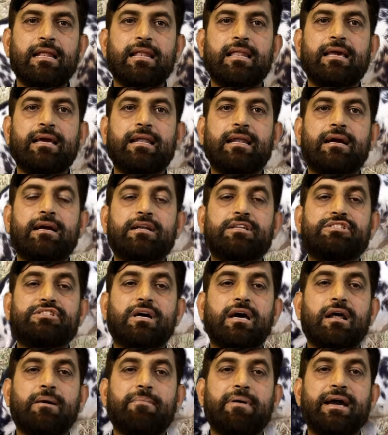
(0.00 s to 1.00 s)
लेकिन अगर
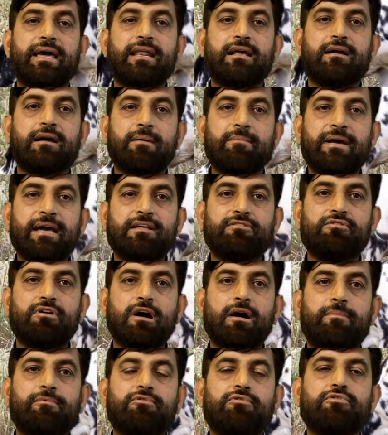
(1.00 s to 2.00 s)
चारा बाहर कम है तो
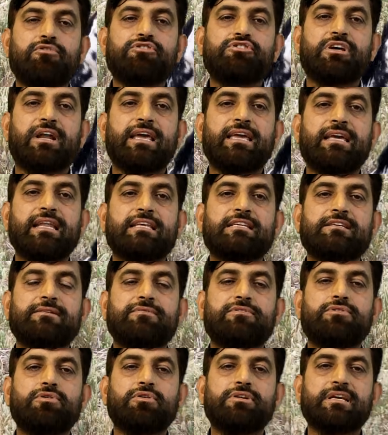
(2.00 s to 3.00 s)
आप उनको चराई के लिए
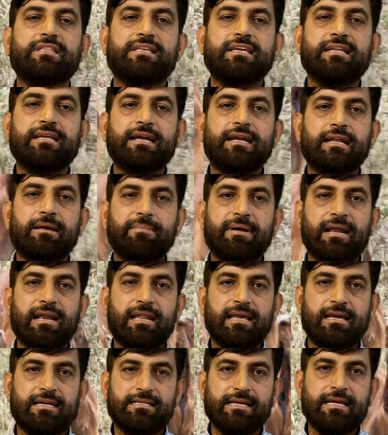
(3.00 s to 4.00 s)
सिर्फ दो या तीन घंटे बाहर
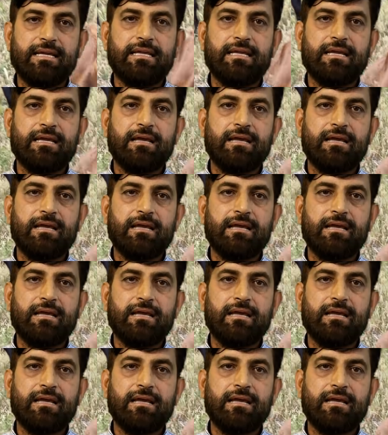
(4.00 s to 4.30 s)
लेके जाएं